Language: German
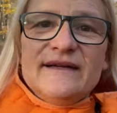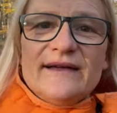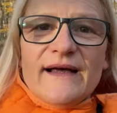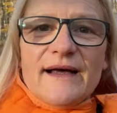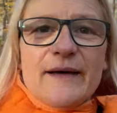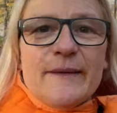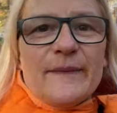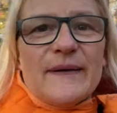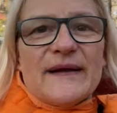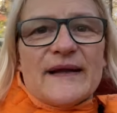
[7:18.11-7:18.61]

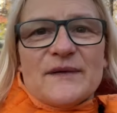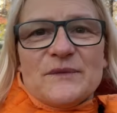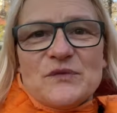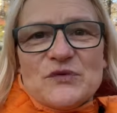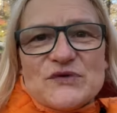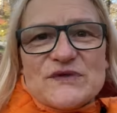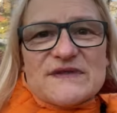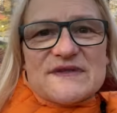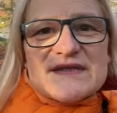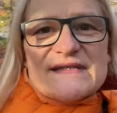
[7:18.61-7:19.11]
aber dann
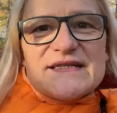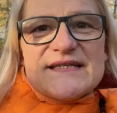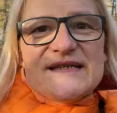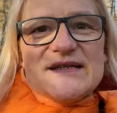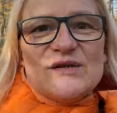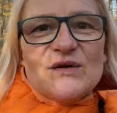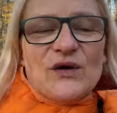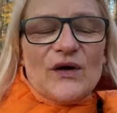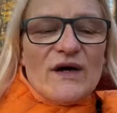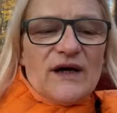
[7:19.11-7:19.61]
müssten Sie
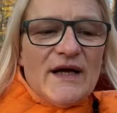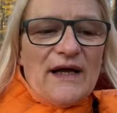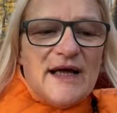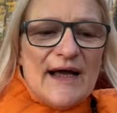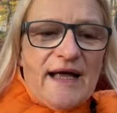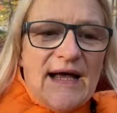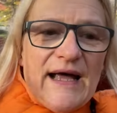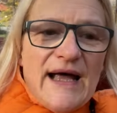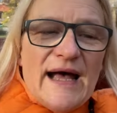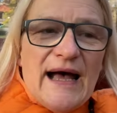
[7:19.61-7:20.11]
noch
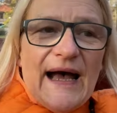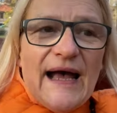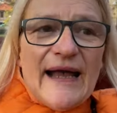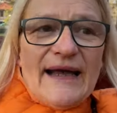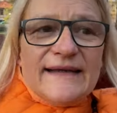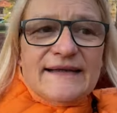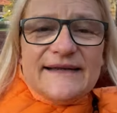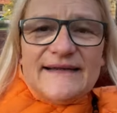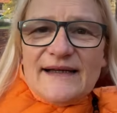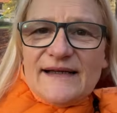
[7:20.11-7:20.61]
einen